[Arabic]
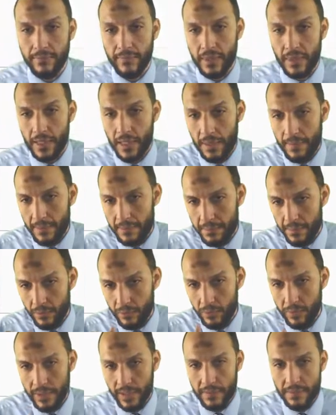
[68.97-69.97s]
هي بقت موجوده
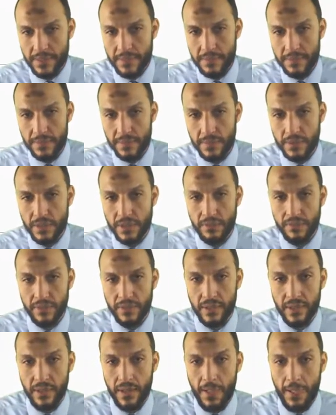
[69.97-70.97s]
هنا بس مش بتشاف
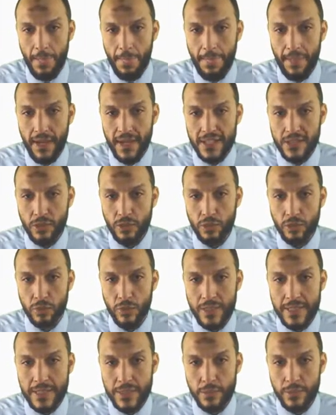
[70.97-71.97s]
عايز احط جواها
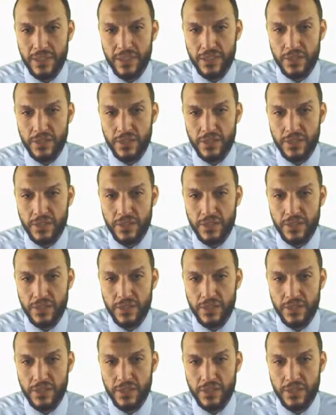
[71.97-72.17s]
السويتش